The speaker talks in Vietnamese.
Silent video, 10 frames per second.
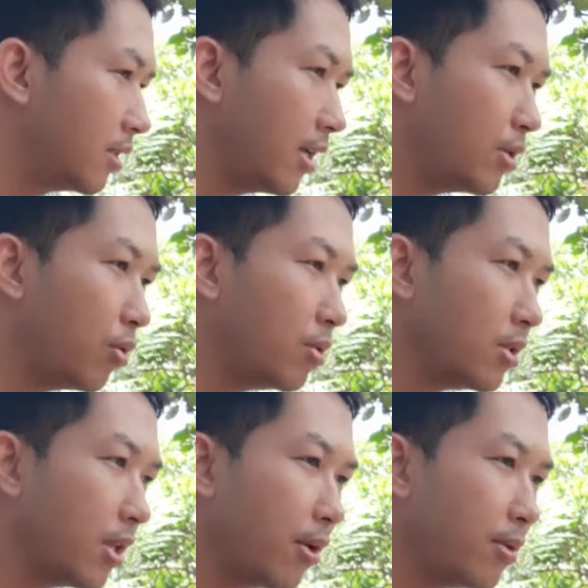dây chun
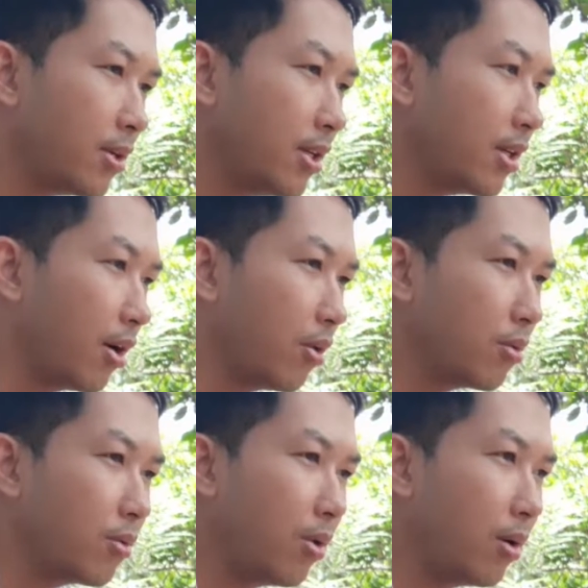theo cái
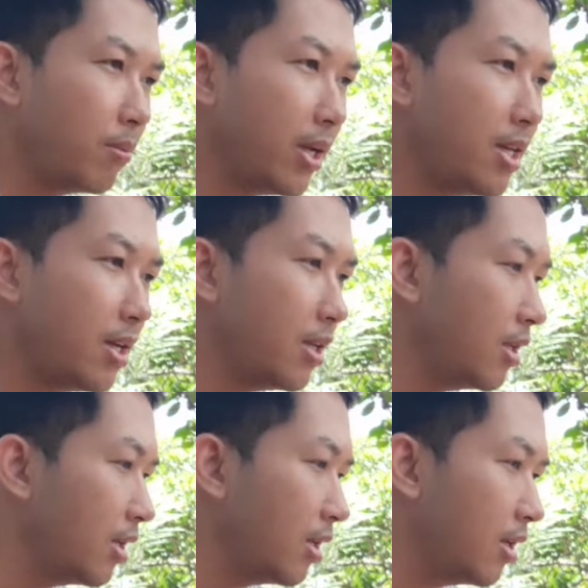kiểu của mấy
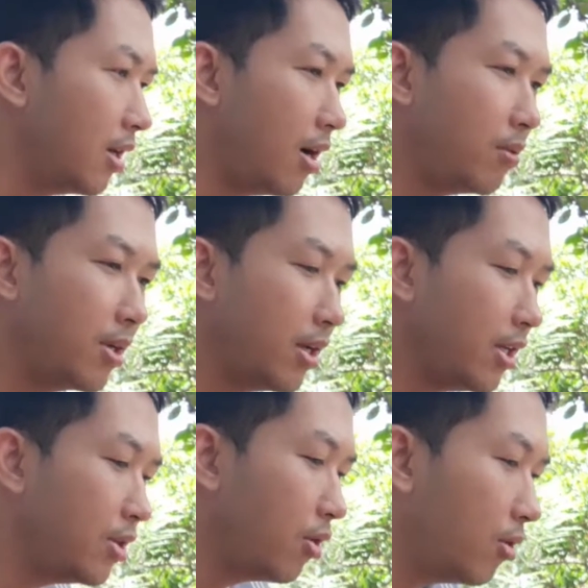ông
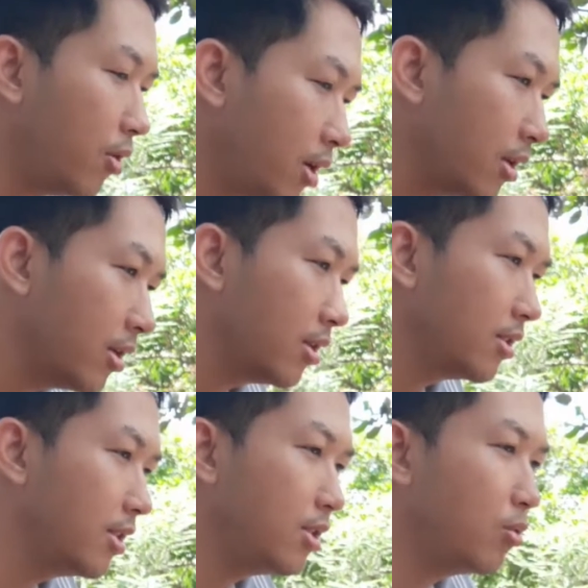Indo ấy,
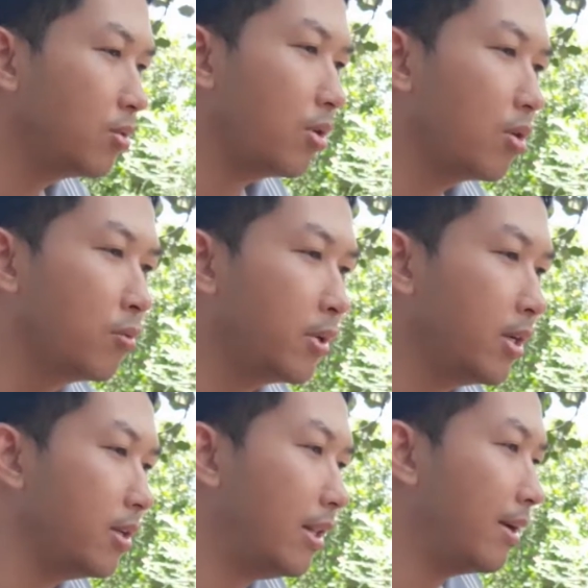dây chun to đùng
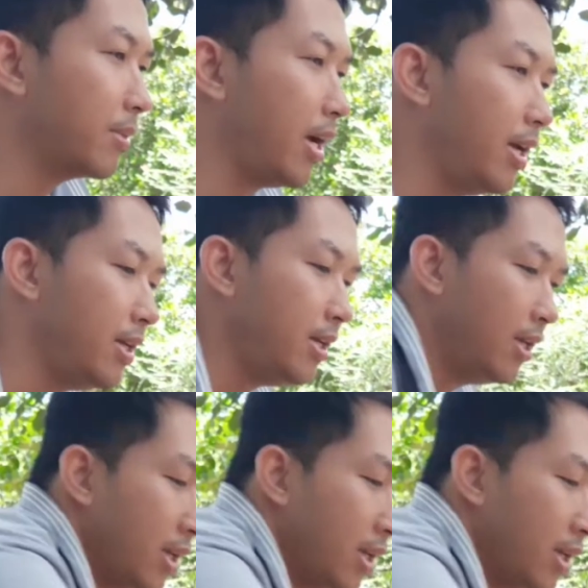ấy, làm cái